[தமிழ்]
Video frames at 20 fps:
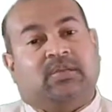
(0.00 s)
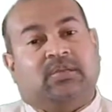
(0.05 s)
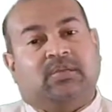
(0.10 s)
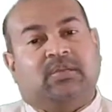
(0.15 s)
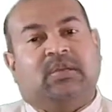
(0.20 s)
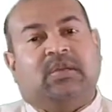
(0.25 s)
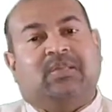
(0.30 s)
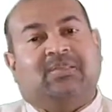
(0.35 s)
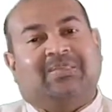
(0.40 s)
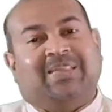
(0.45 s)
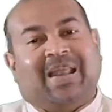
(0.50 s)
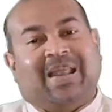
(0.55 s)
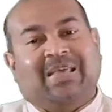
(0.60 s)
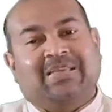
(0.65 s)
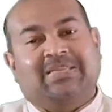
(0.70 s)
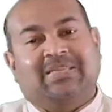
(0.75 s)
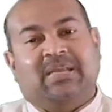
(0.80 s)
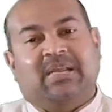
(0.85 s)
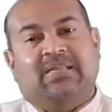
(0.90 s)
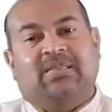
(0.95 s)
இதற்கு
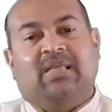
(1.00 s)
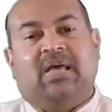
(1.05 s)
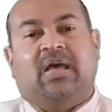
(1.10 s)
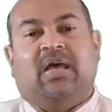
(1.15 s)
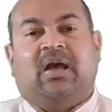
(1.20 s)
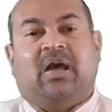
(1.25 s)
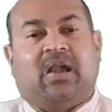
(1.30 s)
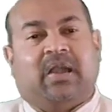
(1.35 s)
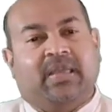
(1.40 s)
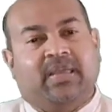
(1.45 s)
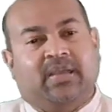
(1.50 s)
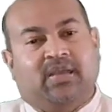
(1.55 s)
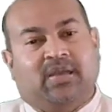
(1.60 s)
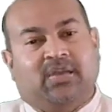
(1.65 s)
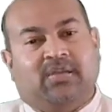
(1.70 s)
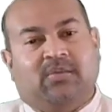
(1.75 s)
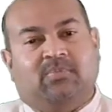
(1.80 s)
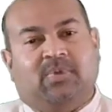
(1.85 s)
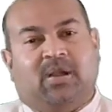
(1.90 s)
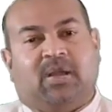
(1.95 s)
தலைசிறந்த
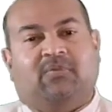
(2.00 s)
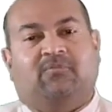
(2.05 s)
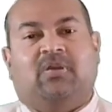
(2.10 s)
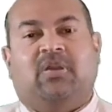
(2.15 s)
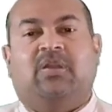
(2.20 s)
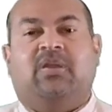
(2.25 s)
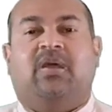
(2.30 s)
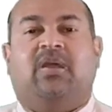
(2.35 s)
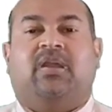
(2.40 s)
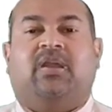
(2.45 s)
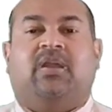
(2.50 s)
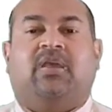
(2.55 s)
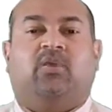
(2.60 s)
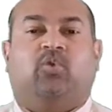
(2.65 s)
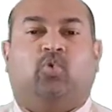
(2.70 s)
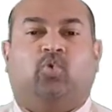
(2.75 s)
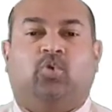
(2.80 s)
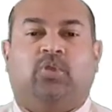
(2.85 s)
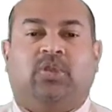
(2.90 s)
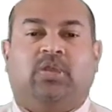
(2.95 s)
அணை கட்டுமான
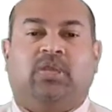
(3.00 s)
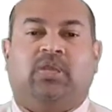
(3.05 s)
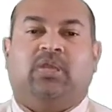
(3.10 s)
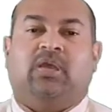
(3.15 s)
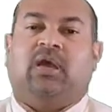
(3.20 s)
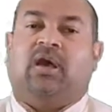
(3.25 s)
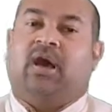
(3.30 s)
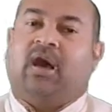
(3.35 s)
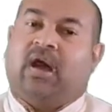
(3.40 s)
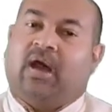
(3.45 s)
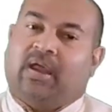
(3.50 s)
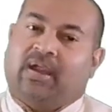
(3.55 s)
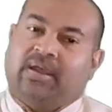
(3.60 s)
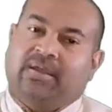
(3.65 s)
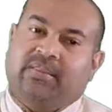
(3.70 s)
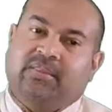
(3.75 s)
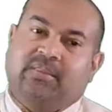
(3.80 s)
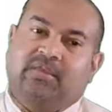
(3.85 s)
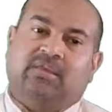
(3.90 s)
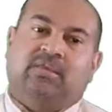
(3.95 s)
வல்லுநர்களை கூட்டி
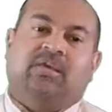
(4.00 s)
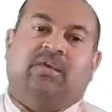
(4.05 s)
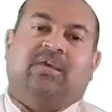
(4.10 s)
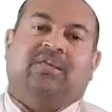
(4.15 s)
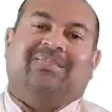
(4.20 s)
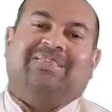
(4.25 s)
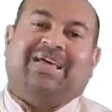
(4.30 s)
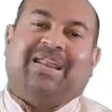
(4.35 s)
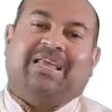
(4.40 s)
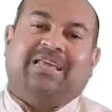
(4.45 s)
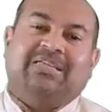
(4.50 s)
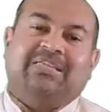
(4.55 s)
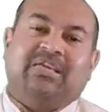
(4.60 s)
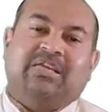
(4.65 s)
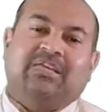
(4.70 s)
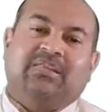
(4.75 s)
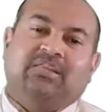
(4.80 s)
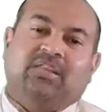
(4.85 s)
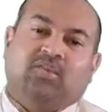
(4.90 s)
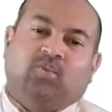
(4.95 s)
ஆராய்ந்து
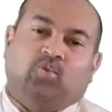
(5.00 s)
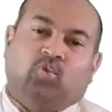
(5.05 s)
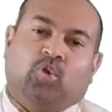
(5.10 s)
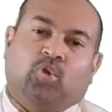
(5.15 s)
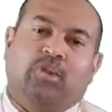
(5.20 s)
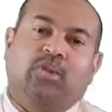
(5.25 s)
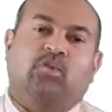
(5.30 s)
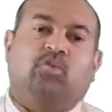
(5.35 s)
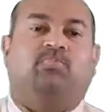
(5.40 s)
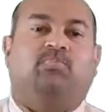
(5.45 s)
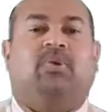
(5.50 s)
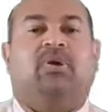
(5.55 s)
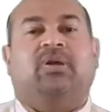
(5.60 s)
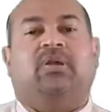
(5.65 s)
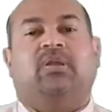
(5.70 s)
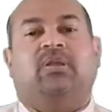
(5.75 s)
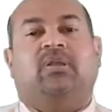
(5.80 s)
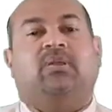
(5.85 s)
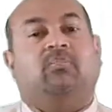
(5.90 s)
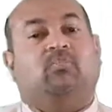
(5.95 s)
தலைசிறந்த
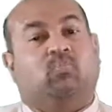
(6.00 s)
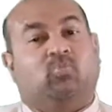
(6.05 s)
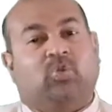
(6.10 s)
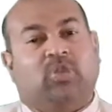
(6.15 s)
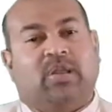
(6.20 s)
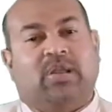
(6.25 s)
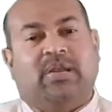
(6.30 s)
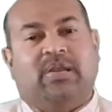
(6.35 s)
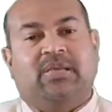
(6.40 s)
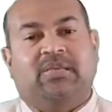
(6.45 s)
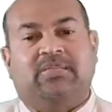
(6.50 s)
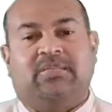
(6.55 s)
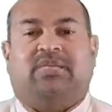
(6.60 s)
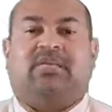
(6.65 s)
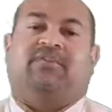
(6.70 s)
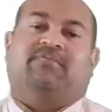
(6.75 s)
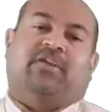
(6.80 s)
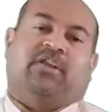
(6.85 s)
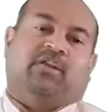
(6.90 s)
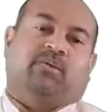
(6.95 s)
தொழில்நுட்பங்களில்
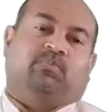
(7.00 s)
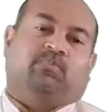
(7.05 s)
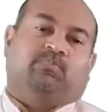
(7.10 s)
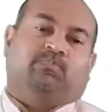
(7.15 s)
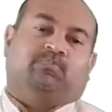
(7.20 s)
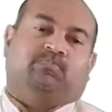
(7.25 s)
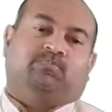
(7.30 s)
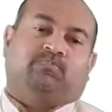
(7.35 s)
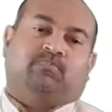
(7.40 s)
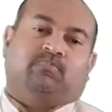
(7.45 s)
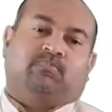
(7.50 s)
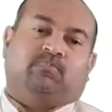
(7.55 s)
முதலீடு செய்ய வேண்டும்